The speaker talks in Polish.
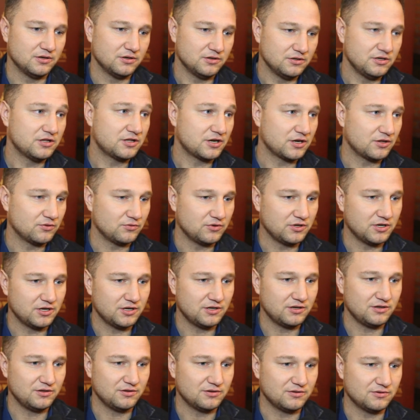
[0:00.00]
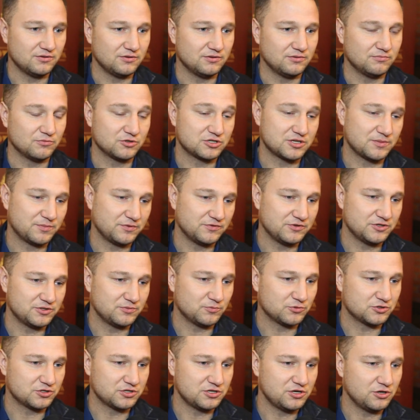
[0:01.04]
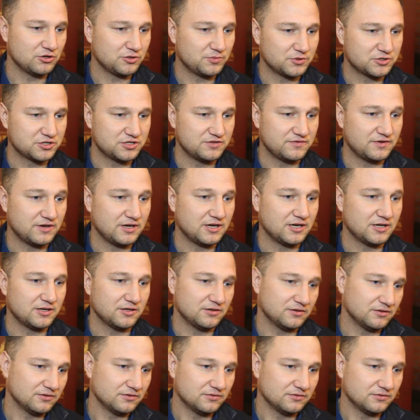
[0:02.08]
nie trenuje, można powiedzieć, może nie odpoczywa, ale